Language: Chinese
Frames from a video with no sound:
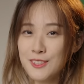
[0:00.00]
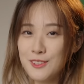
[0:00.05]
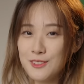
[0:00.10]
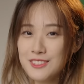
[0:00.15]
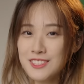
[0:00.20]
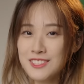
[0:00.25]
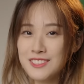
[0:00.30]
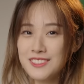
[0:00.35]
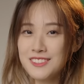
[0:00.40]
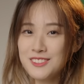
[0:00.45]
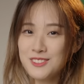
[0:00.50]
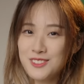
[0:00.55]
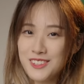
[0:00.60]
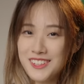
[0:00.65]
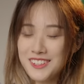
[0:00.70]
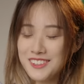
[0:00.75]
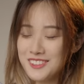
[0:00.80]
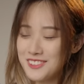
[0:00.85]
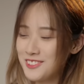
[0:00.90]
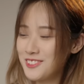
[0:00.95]
同时，
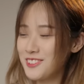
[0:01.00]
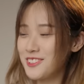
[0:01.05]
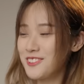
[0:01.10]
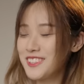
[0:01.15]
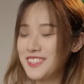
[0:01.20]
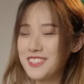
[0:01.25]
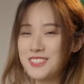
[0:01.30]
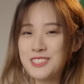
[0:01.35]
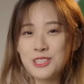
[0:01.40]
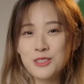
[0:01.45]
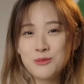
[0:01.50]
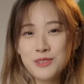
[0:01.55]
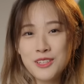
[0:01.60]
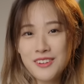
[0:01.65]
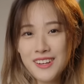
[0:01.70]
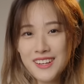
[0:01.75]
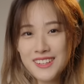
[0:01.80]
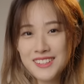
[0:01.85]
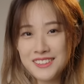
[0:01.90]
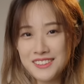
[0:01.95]
最有所谓的手
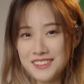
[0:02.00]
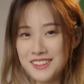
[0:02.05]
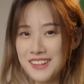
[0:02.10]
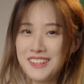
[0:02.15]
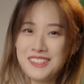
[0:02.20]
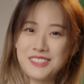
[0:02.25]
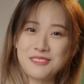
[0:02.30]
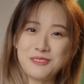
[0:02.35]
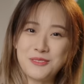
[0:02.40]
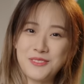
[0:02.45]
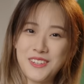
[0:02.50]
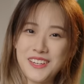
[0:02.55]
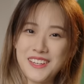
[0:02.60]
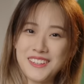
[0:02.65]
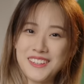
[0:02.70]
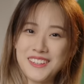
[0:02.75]
柄外壳该 该怎么办